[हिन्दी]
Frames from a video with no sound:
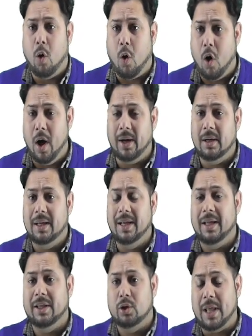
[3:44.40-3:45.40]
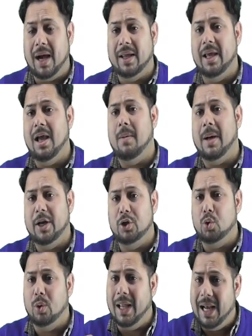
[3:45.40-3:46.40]
और ताकि हमारे
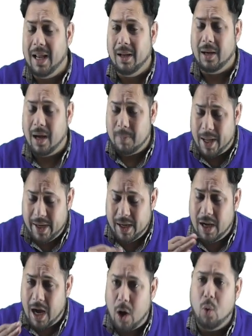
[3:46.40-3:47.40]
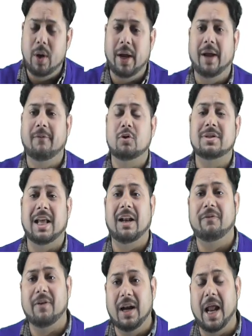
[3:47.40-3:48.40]
जो गिले हमारे गांव है वो
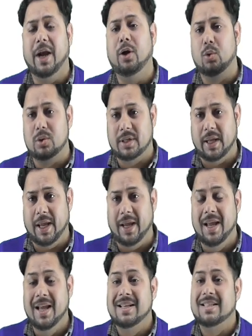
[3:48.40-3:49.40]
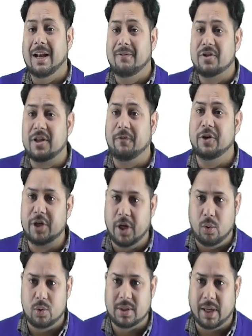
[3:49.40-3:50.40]
सेल्फ रिलायंट हो सके सेल्फ सफिशियंट
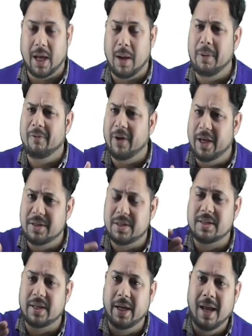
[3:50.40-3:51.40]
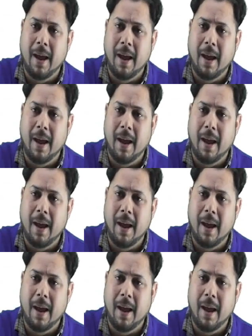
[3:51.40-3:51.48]
हो सके हमें वही चीजें